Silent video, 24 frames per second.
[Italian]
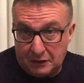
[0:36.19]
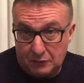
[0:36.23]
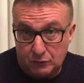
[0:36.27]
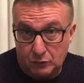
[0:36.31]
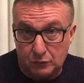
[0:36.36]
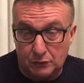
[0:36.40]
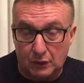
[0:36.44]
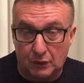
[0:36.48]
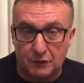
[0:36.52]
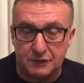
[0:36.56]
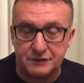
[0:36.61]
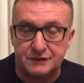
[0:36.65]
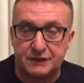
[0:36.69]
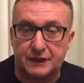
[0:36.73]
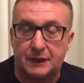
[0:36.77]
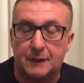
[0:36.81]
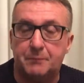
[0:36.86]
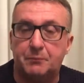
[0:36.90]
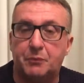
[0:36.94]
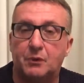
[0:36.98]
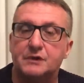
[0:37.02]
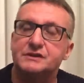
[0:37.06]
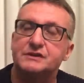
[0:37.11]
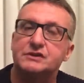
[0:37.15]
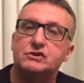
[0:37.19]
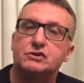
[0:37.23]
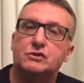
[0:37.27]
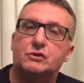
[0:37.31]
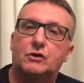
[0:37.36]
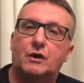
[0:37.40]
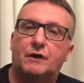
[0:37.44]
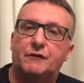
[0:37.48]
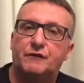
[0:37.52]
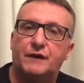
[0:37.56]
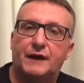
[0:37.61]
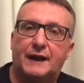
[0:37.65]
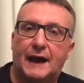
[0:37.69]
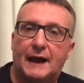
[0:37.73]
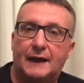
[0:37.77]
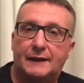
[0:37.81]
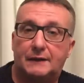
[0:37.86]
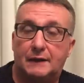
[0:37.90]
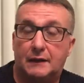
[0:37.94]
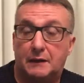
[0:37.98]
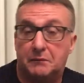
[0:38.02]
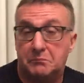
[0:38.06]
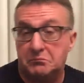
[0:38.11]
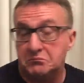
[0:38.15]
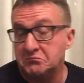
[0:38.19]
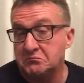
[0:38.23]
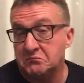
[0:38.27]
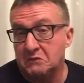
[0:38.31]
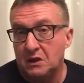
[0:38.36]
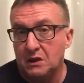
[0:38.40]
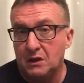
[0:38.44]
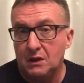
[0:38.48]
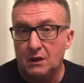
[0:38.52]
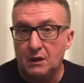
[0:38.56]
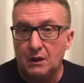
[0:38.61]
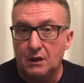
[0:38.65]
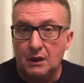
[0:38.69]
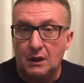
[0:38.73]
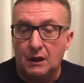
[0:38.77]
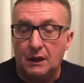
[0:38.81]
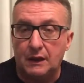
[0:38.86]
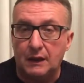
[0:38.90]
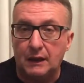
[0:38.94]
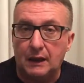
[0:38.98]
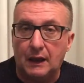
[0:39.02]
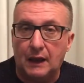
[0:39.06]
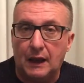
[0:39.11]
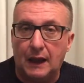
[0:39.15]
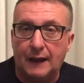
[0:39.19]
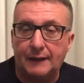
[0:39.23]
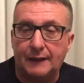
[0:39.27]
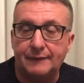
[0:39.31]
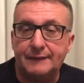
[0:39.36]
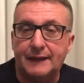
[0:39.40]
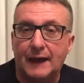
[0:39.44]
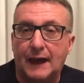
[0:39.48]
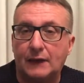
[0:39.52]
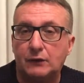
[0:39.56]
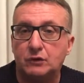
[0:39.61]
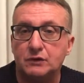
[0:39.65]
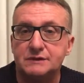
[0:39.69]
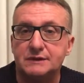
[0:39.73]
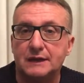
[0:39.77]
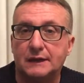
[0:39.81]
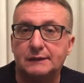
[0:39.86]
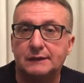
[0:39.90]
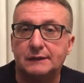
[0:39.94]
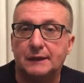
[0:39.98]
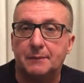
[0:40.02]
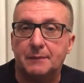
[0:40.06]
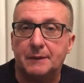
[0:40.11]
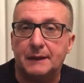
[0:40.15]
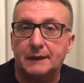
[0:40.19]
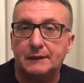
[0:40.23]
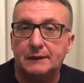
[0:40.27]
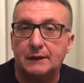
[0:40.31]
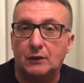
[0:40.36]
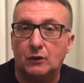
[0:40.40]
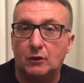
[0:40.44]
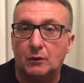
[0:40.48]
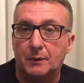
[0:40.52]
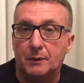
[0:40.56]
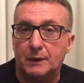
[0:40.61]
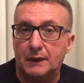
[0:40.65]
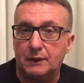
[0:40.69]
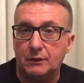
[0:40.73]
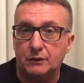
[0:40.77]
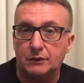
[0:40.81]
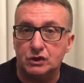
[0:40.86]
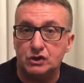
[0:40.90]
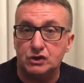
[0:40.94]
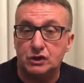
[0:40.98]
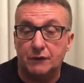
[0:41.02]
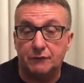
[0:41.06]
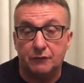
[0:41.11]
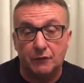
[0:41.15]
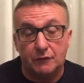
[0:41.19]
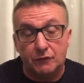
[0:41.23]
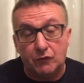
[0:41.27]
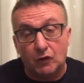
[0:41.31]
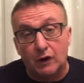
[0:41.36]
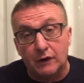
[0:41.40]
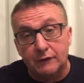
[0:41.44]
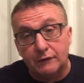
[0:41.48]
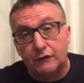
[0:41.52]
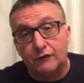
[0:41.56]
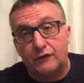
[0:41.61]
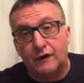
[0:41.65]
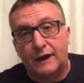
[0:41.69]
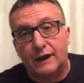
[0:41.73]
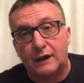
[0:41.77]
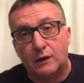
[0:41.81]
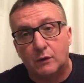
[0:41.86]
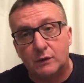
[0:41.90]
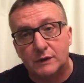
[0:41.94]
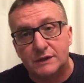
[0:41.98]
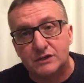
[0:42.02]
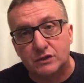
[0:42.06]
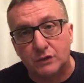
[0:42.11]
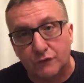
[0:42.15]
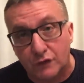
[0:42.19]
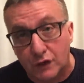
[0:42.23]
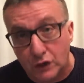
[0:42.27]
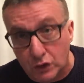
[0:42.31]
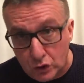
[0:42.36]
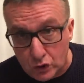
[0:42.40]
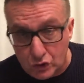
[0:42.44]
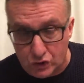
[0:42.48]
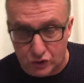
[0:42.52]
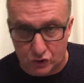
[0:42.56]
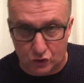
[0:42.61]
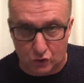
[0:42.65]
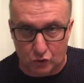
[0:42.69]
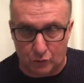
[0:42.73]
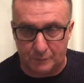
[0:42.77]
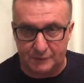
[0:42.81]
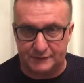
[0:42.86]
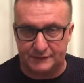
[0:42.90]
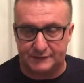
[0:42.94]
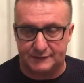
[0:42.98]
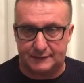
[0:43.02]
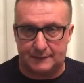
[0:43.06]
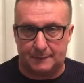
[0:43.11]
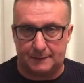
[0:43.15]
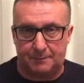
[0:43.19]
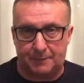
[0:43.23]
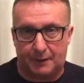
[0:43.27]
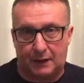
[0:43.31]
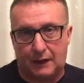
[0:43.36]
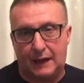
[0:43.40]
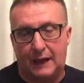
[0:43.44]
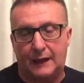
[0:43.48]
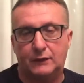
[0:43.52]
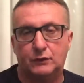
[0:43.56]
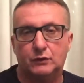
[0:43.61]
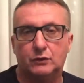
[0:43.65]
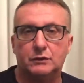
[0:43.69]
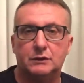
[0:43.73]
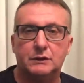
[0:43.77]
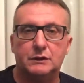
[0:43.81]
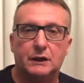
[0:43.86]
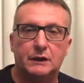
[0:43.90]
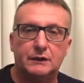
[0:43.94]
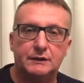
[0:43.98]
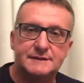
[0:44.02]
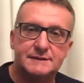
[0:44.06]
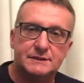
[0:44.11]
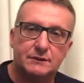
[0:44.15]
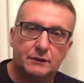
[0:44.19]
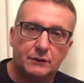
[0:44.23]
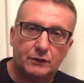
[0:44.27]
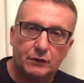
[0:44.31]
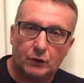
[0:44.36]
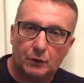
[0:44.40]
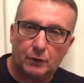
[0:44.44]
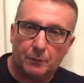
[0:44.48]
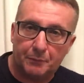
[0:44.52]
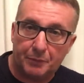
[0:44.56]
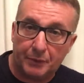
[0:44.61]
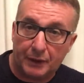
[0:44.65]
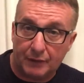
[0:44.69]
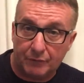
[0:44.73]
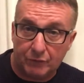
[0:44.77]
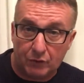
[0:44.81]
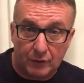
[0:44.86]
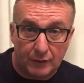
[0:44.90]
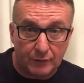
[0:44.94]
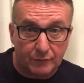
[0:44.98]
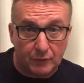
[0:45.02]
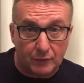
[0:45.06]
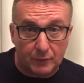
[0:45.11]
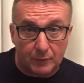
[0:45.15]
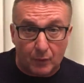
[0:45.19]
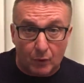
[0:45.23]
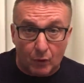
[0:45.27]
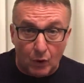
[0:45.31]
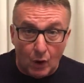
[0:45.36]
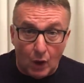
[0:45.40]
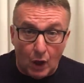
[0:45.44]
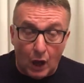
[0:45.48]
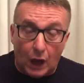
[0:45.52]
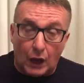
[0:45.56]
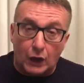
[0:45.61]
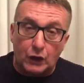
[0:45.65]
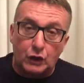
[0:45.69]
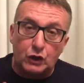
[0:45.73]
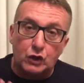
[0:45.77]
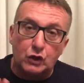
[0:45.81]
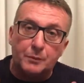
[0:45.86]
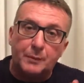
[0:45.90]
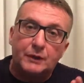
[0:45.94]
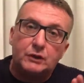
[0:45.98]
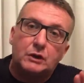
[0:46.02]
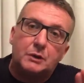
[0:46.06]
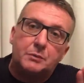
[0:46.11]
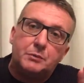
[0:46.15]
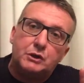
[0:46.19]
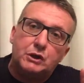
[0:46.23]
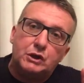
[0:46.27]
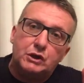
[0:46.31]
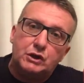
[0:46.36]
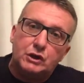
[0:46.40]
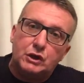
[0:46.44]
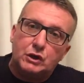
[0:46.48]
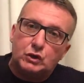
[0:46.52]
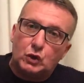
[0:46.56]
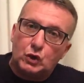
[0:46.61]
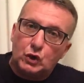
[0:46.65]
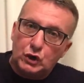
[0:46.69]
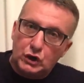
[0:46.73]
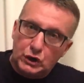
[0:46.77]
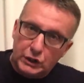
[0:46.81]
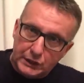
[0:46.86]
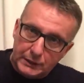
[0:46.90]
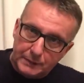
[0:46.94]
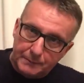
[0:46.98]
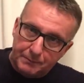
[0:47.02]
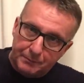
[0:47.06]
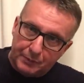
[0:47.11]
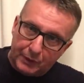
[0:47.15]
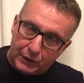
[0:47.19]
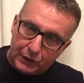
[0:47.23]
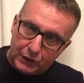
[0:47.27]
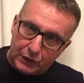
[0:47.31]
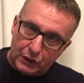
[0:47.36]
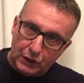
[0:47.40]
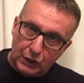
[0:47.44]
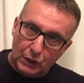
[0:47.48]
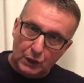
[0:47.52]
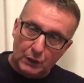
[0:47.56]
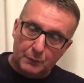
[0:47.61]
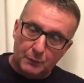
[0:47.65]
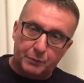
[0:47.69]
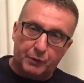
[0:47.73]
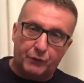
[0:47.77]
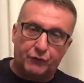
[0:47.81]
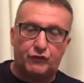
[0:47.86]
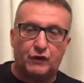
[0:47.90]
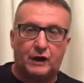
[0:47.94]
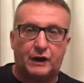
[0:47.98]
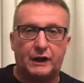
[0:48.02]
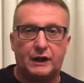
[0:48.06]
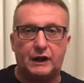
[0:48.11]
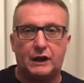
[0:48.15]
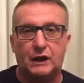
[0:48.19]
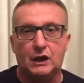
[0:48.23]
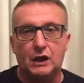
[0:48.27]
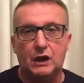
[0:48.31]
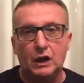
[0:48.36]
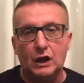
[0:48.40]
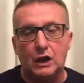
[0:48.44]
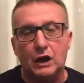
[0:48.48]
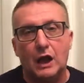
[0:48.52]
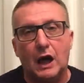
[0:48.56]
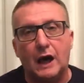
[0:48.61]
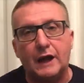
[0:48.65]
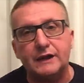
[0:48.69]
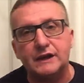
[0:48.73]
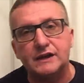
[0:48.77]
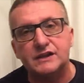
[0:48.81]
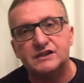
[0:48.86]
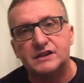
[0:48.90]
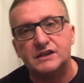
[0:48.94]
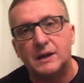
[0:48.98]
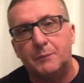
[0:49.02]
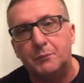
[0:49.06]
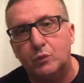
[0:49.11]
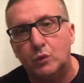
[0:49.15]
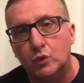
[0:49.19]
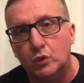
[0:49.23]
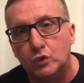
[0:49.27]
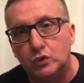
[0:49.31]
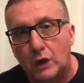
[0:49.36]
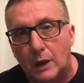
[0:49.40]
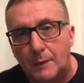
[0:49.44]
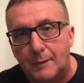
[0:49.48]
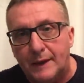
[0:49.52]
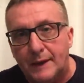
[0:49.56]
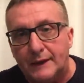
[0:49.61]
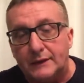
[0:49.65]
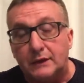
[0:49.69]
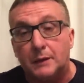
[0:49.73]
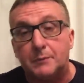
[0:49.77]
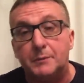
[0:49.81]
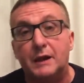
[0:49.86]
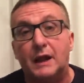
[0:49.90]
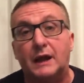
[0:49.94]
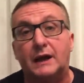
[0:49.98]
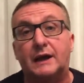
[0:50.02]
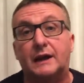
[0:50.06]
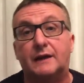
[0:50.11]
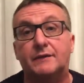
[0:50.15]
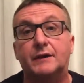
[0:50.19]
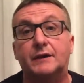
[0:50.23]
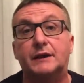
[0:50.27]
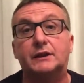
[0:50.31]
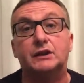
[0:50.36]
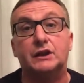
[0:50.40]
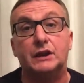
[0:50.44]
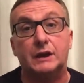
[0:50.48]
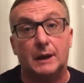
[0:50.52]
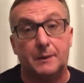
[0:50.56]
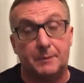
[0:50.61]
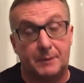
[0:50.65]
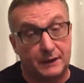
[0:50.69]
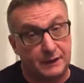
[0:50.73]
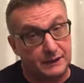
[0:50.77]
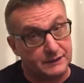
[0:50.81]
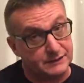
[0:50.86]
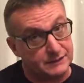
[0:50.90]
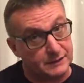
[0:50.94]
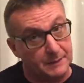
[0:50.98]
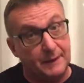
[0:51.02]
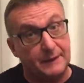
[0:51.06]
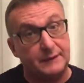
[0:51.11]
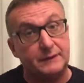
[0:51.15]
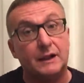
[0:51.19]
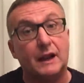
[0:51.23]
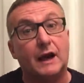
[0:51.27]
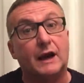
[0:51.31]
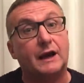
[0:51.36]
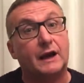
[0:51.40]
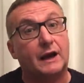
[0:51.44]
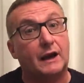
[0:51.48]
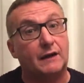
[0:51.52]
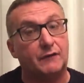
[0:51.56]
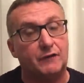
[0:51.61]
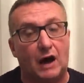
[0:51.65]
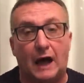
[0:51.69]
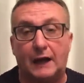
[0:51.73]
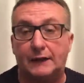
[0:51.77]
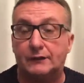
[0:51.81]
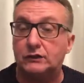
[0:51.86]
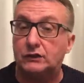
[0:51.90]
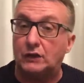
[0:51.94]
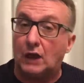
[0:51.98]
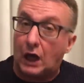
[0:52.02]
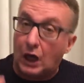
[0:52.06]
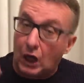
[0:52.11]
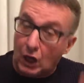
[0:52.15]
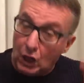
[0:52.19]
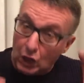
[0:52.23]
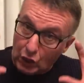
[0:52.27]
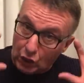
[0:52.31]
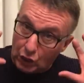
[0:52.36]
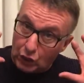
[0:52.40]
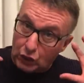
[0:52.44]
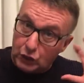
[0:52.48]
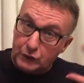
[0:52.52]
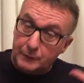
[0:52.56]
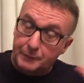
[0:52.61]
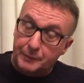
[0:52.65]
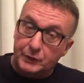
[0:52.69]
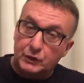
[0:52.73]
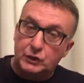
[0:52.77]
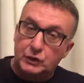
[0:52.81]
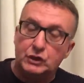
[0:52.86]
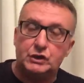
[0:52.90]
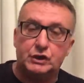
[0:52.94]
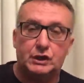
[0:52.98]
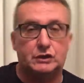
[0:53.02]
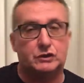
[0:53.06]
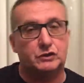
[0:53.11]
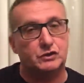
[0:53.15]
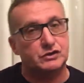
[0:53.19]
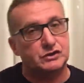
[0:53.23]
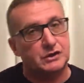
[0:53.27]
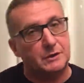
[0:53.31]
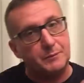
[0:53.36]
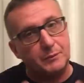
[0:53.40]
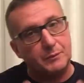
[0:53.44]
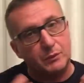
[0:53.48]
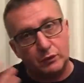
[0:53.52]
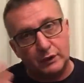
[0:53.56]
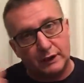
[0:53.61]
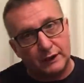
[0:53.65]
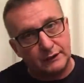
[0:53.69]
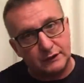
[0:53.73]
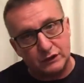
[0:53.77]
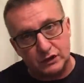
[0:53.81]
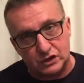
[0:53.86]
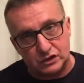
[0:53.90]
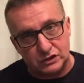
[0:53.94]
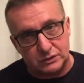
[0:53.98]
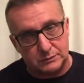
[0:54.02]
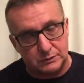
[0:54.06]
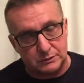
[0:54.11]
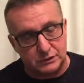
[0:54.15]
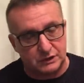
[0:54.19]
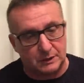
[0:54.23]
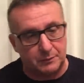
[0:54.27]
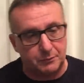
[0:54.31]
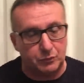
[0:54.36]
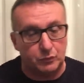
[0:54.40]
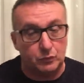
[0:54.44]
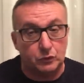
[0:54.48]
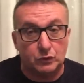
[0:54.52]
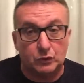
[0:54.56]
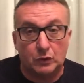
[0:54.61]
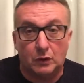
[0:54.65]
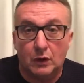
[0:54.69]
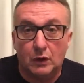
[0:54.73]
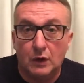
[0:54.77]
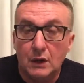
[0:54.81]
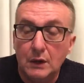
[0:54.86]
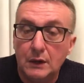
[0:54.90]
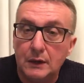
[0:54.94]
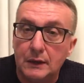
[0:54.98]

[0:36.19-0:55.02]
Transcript: Tutte cose che poi si sono avverate è andato esattamente come io dicevo. Volevo fare questo video, siccome si sta parlando di elezioni europee, volevo anch'io mettermi di dietro i libri per fare l'aria saputa e mettermi la cravattina, perché se metti la cravatta e i libri di dietro sembra un grandissimo saputo.